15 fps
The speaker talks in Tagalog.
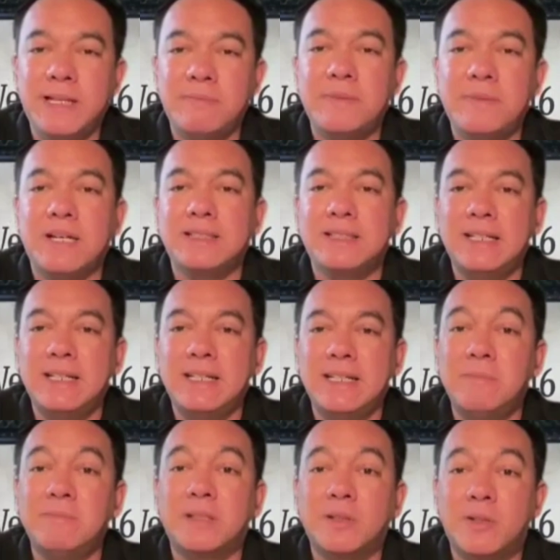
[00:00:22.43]

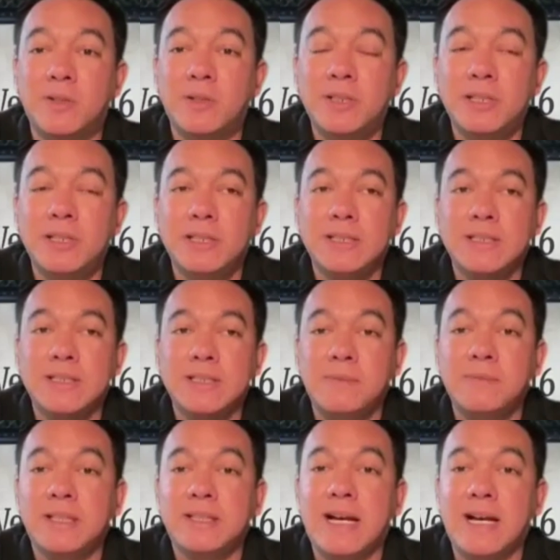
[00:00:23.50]
Napakadali iba to sa
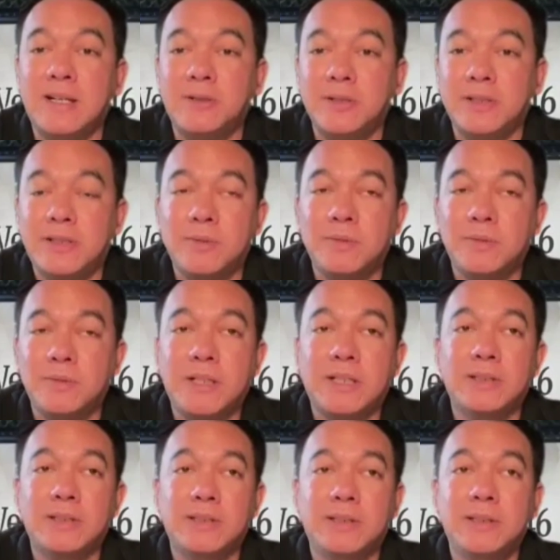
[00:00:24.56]
ibang tao ito,
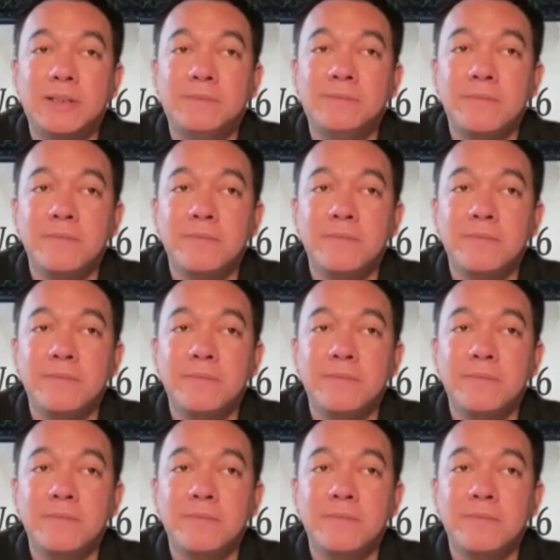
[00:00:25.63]
pero